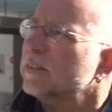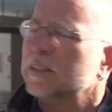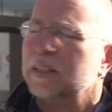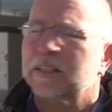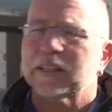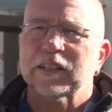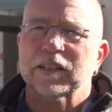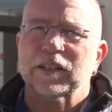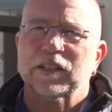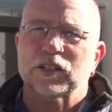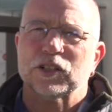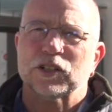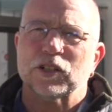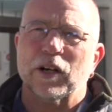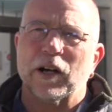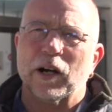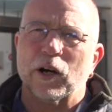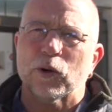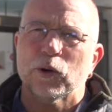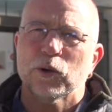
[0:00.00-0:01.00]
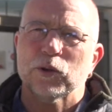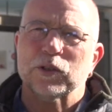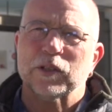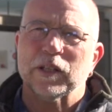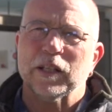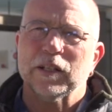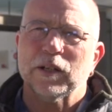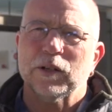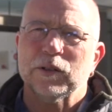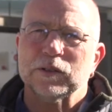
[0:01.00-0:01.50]
Die Kirche ist ja erhöht
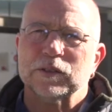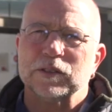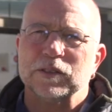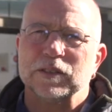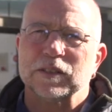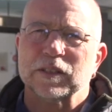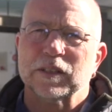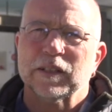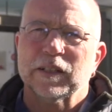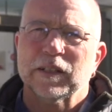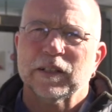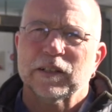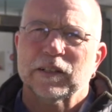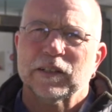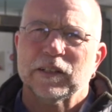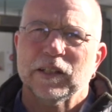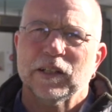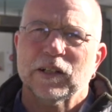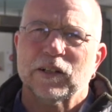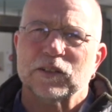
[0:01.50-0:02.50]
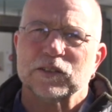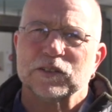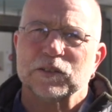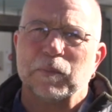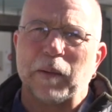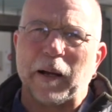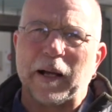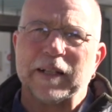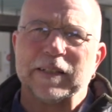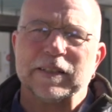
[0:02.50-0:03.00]
in Ötz die als
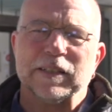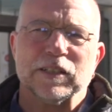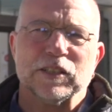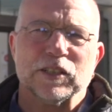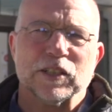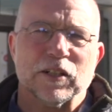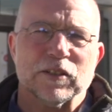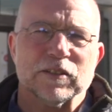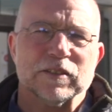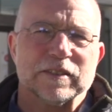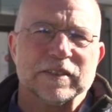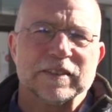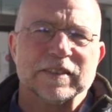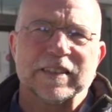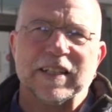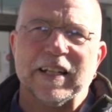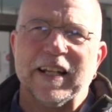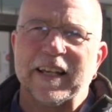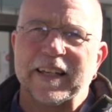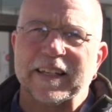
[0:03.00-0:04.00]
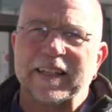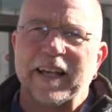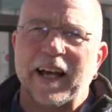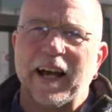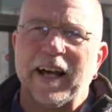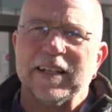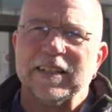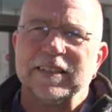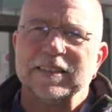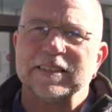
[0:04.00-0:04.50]
praktisch als
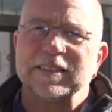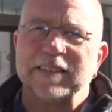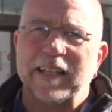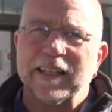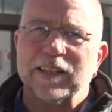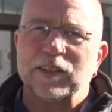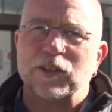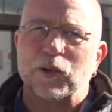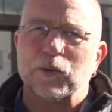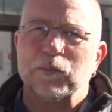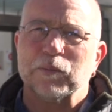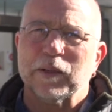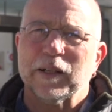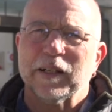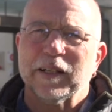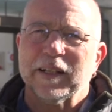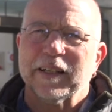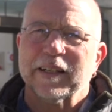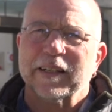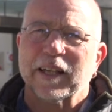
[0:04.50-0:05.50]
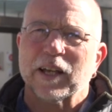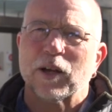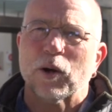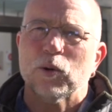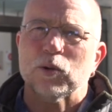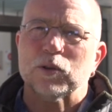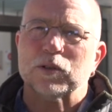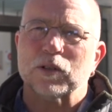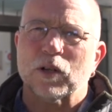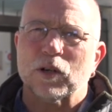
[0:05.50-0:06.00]
klerikales Zentrum
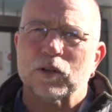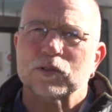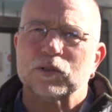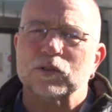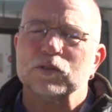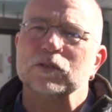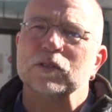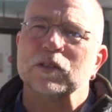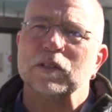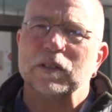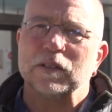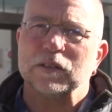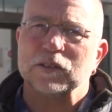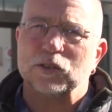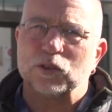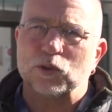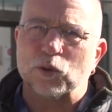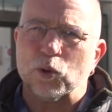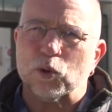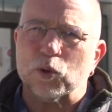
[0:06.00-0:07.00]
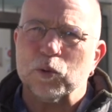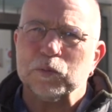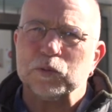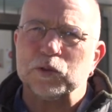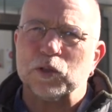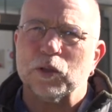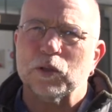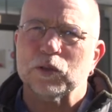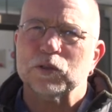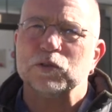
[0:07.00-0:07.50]
gegolten hat und der Turm
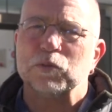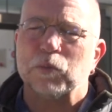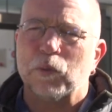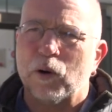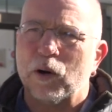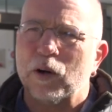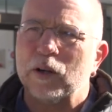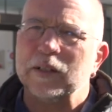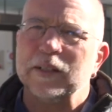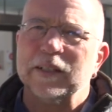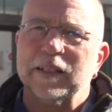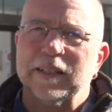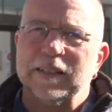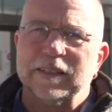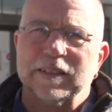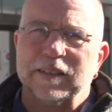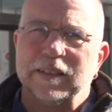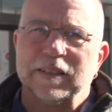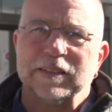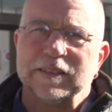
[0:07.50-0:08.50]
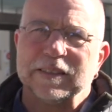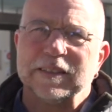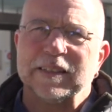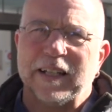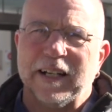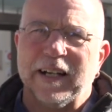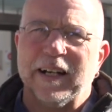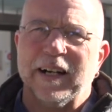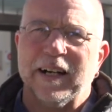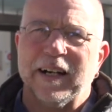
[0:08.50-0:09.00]
zu uns war das äh,
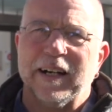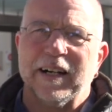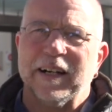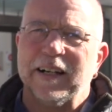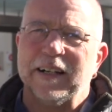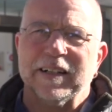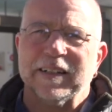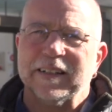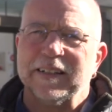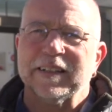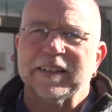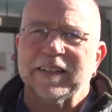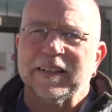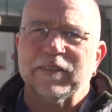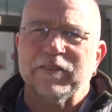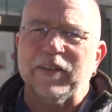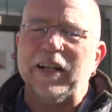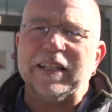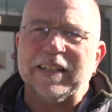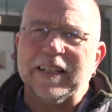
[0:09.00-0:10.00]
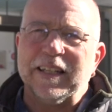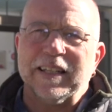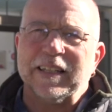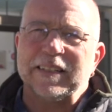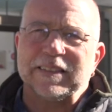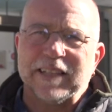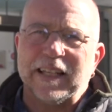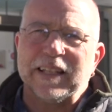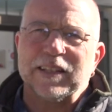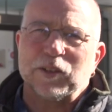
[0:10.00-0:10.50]

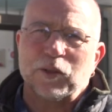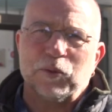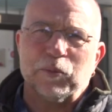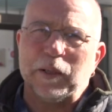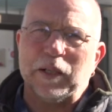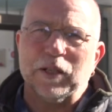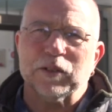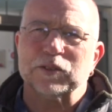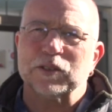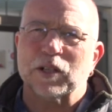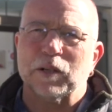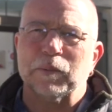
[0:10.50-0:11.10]
weltliche Zentrum in jetzt